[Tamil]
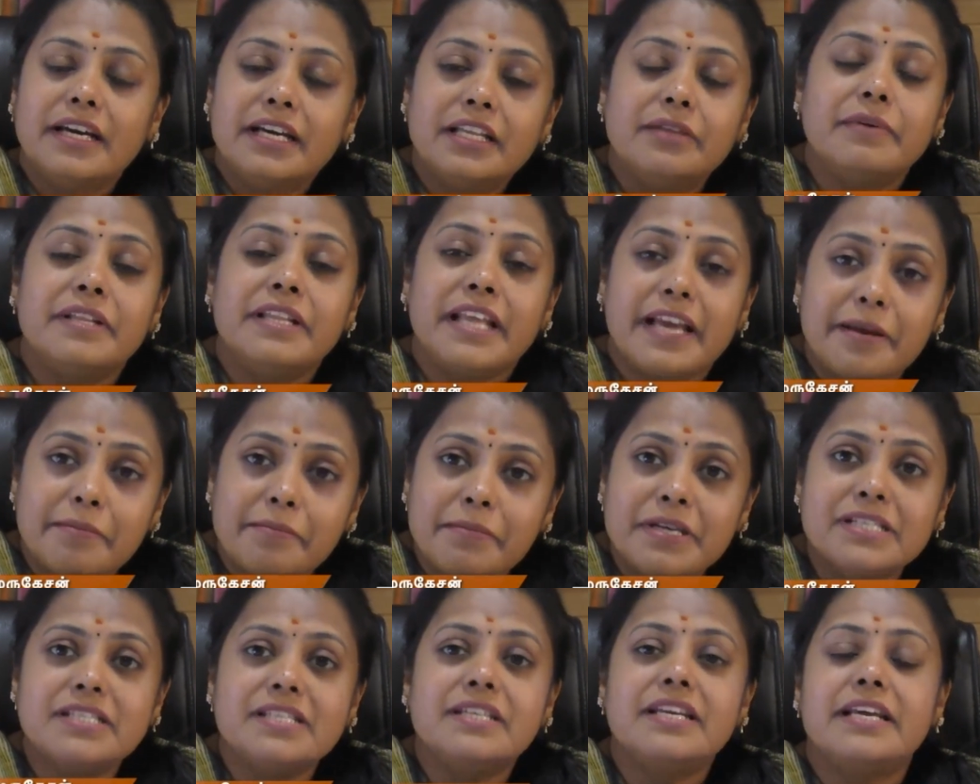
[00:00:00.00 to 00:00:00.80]
இது வந்து
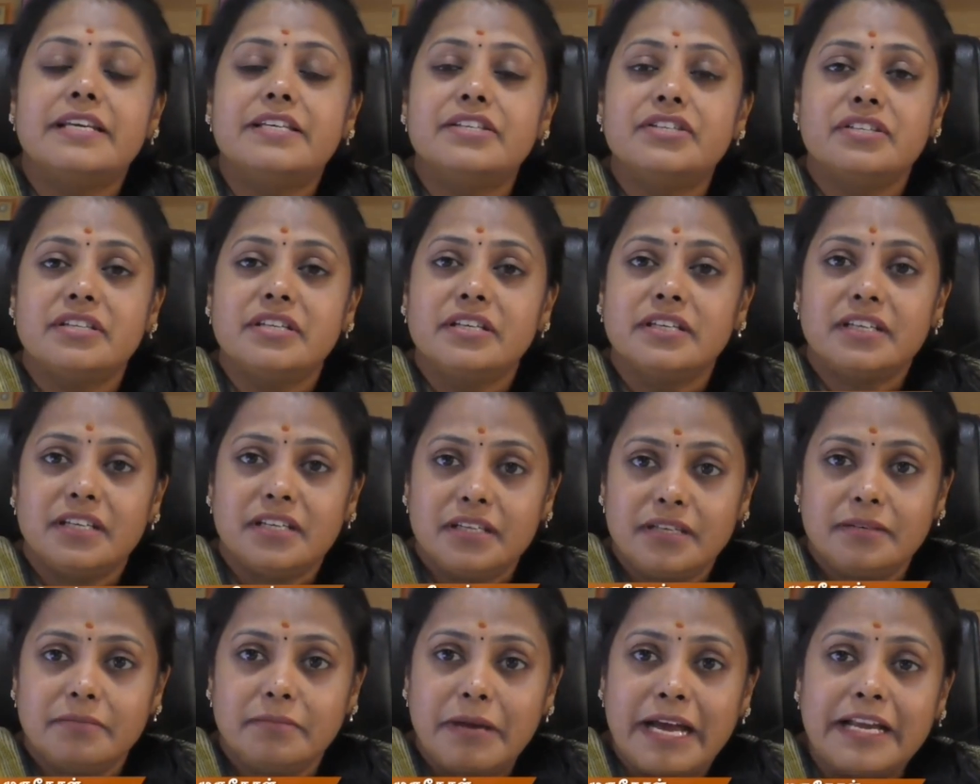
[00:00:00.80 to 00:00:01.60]
எம்எஸ் இன்
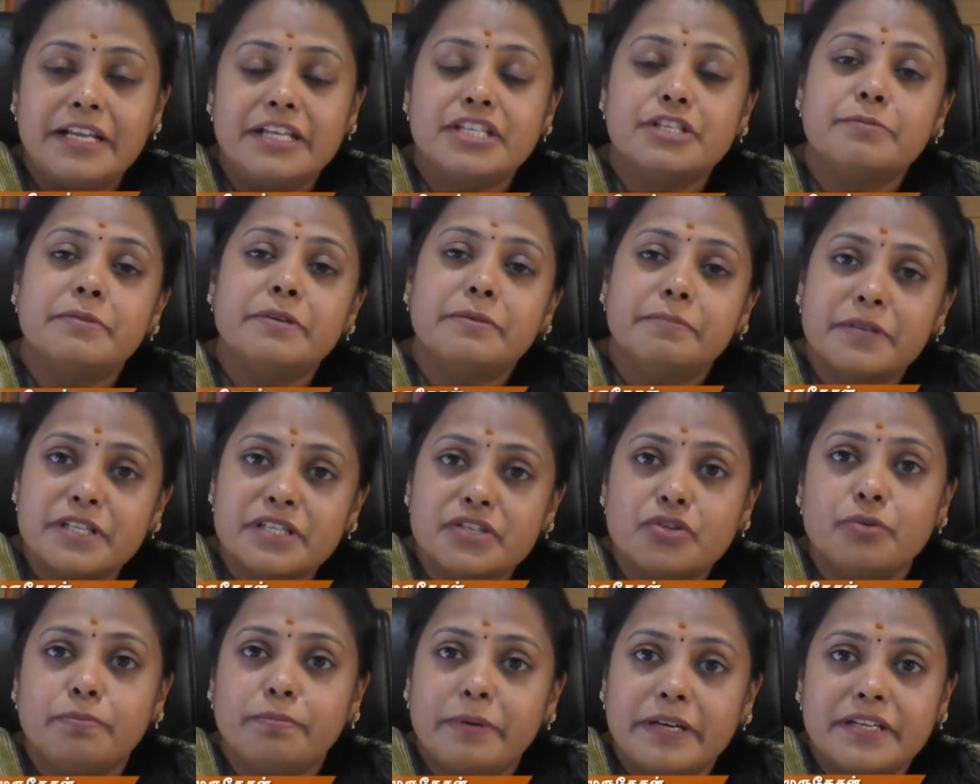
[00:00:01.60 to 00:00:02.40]
என்ஜினியரிங் மேனேஜ்மெண்ட்
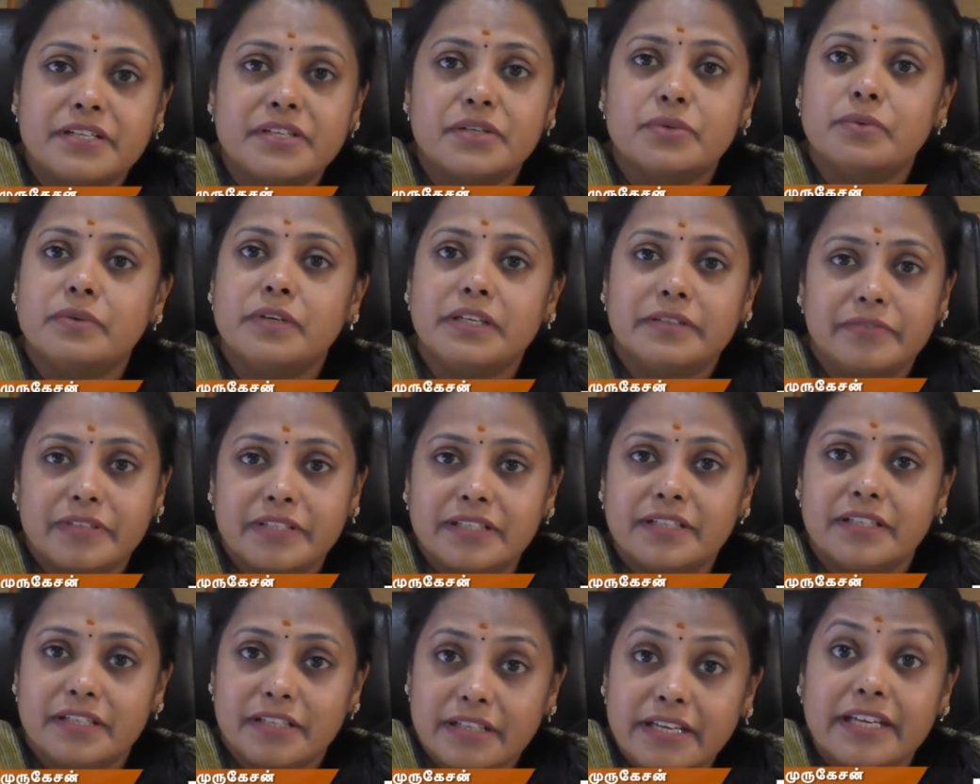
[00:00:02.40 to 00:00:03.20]
பர்சியூ பண்ணுறவங்க
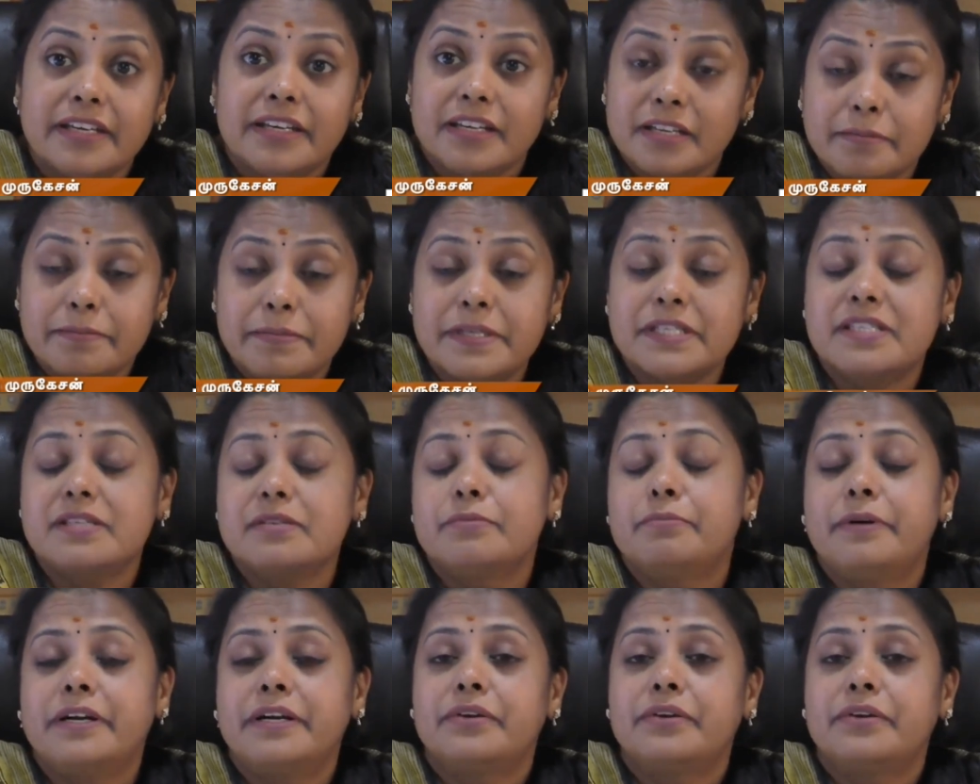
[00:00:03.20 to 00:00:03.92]
வந்துட்டு கெரியர் பர்சியூ